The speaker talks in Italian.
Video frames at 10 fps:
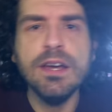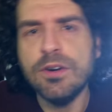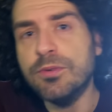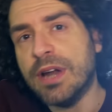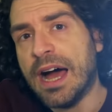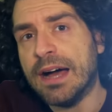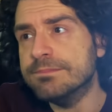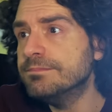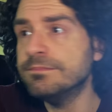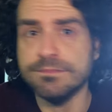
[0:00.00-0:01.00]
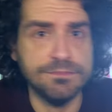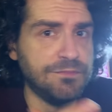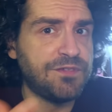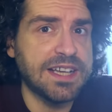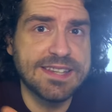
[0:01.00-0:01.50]
una mh, mm,
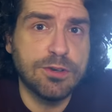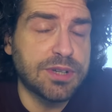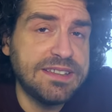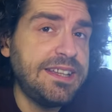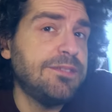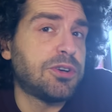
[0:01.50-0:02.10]
fase correttiva,